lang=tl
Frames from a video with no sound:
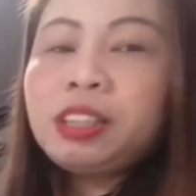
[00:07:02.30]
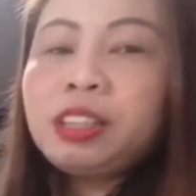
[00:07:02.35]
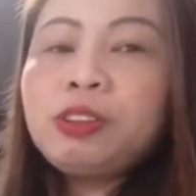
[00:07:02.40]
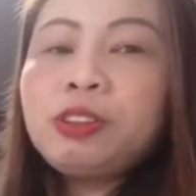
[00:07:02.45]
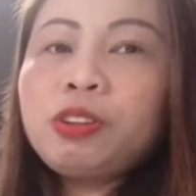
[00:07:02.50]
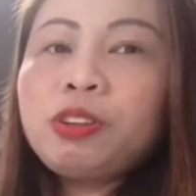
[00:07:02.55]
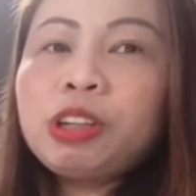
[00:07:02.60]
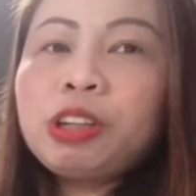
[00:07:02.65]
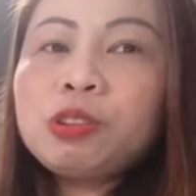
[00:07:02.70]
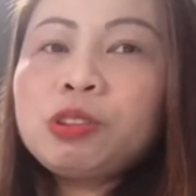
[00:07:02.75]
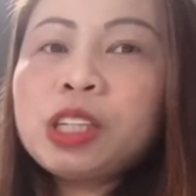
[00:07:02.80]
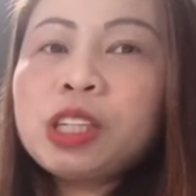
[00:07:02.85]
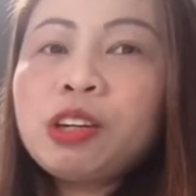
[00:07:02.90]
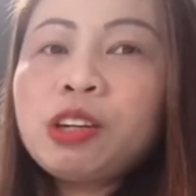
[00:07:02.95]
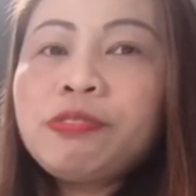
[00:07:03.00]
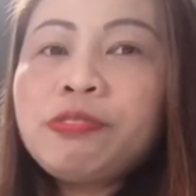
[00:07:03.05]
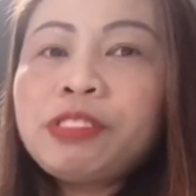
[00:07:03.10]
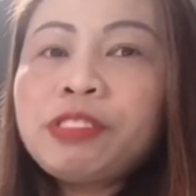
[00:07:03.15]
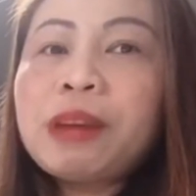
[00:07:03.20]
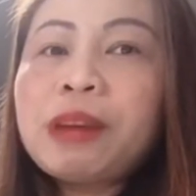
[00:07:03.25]
Doon ako sa
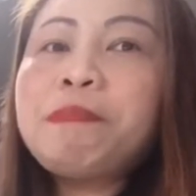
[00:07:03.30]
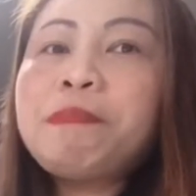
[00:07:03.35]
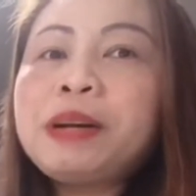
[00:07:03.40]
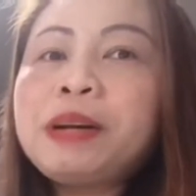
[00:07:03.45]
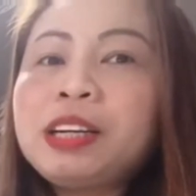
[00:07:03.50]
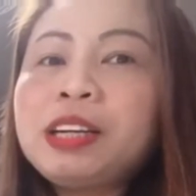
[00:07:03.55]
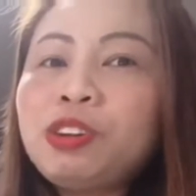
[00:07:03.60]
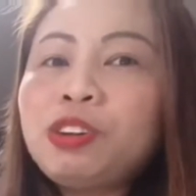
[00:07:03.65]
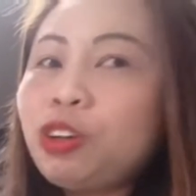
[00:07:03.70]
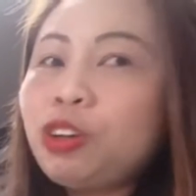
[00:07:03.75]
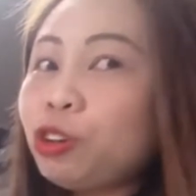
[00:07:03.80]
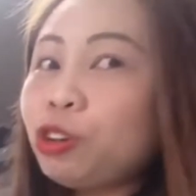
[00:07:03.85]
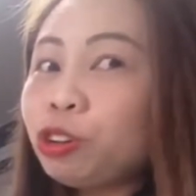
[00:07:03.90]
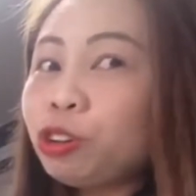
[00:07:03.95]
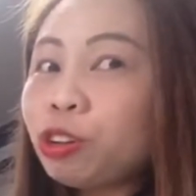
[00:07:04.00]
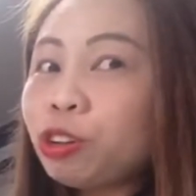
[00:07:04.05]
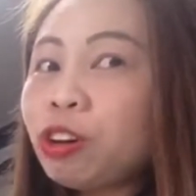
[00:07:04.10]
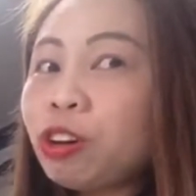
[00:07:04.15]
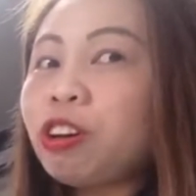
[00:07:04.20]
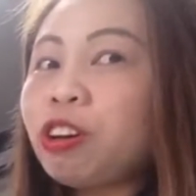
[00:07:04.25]
rooftop,
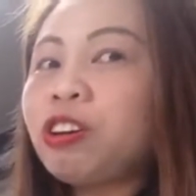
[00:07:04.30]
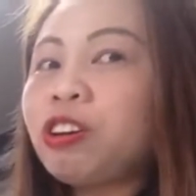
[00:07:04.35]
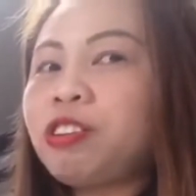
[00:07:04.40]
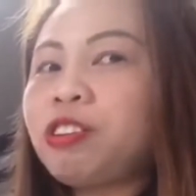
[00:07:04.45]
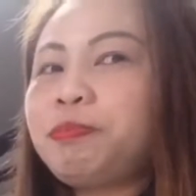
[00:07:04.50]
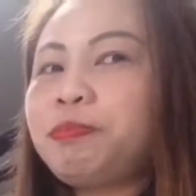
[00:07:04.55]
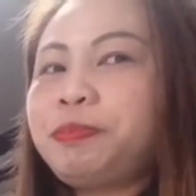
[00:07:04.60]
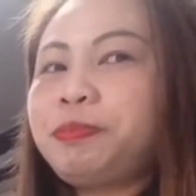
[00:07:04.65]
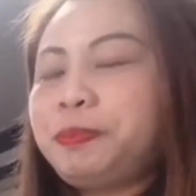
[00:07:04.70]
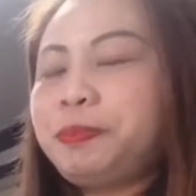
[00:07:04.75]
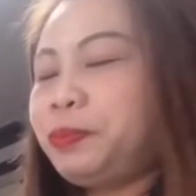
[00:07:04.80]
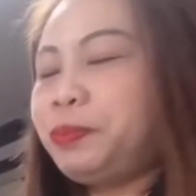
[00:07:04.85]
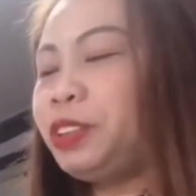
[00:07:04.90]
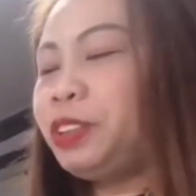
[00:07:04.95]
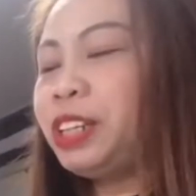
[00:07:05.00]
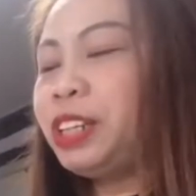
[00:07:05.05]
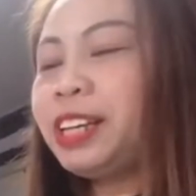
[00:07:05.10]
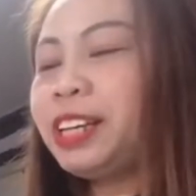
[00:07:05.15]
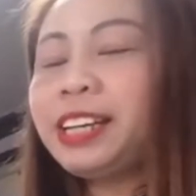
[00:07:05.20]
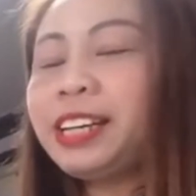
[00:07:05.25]
magluluto.
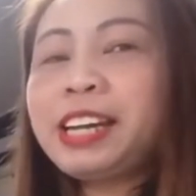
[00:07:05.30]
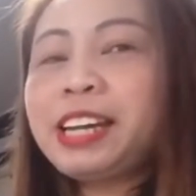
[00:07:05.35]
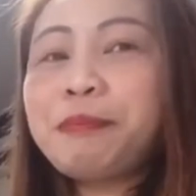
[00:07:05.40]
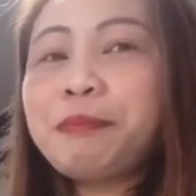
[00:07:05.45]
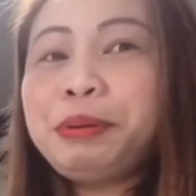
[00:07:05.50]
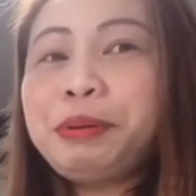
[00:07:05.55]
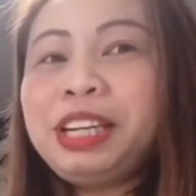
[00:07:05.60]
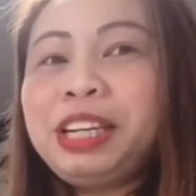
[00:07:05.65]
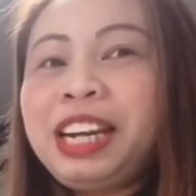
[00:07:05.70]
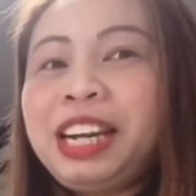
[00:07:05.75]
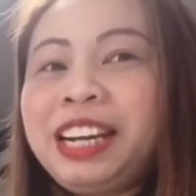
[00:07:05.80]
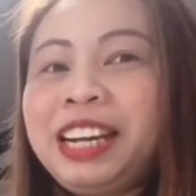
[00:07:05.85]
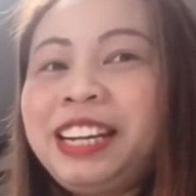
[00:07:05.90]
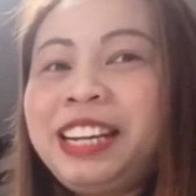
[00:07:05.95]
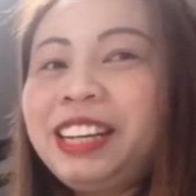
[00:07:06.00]
Kaya binilan